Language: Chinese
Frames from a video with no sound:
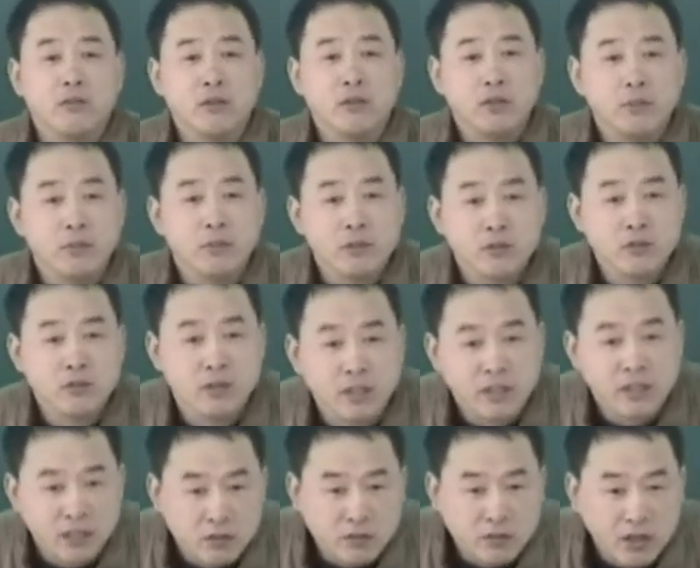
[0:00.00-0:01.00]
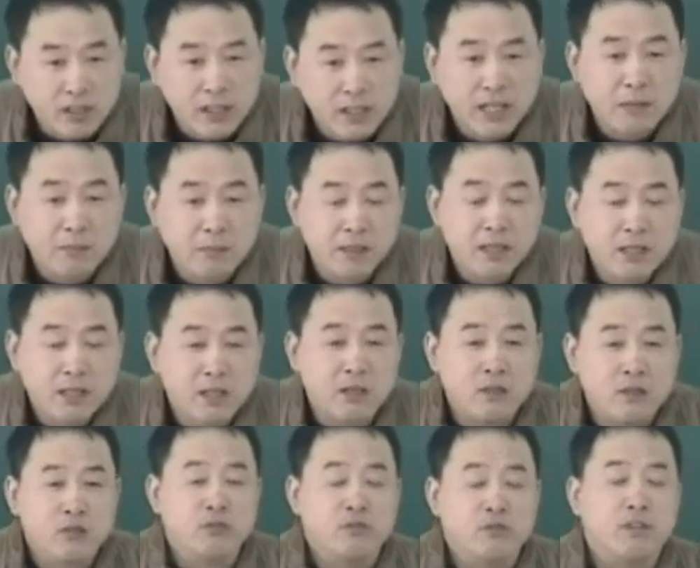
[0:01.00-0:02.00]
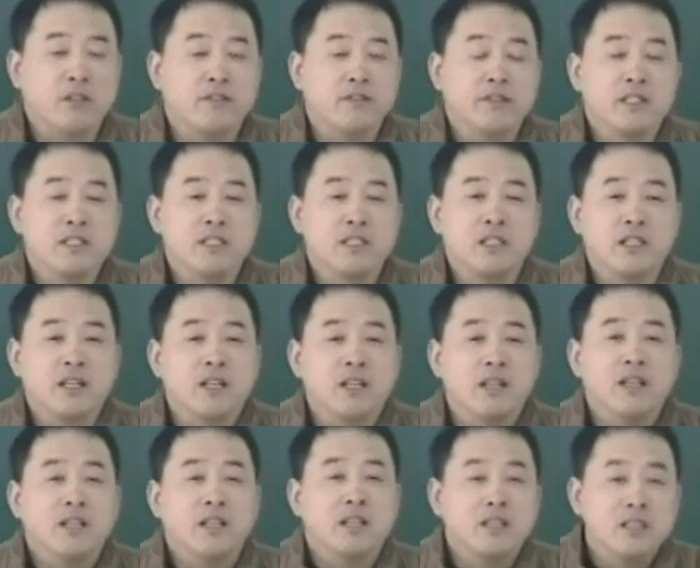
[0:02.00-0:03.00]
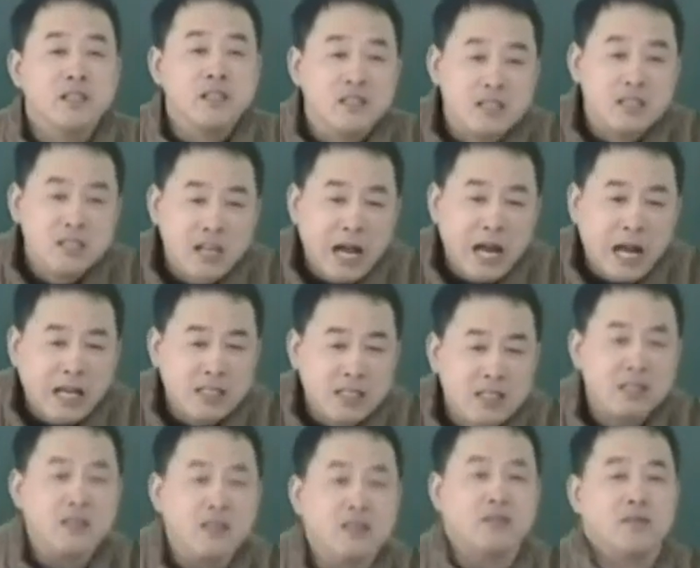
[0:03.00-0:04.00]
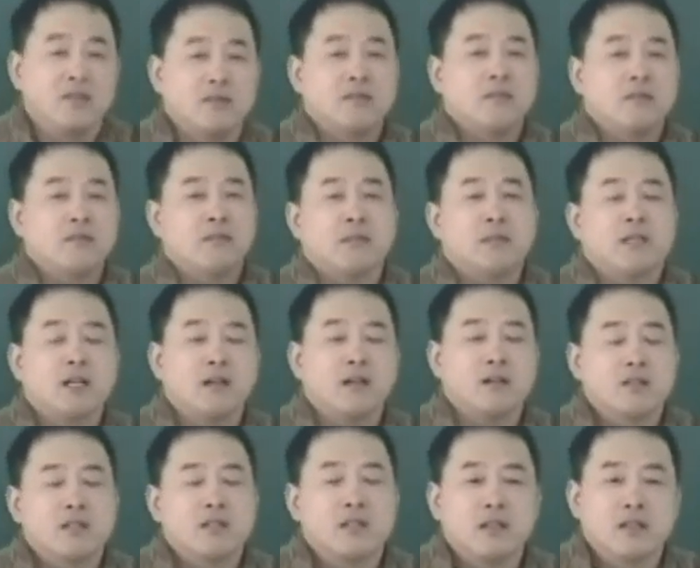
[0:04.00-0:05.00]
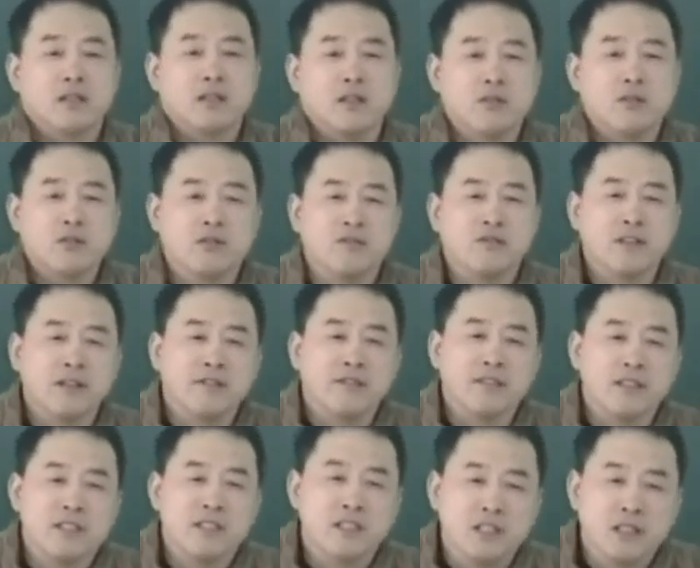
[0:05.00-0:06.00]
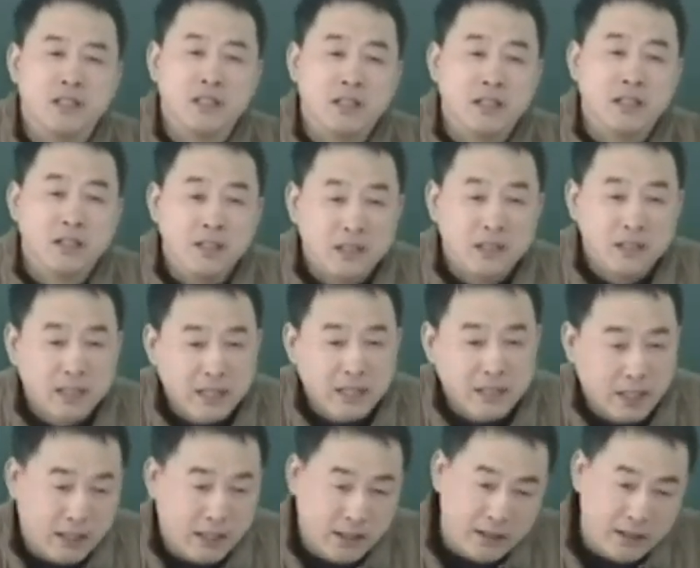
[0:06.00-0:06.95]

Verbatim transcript: 我又不是学临床的，干嘛考处方分析？假设我们考试要考处方分析，大家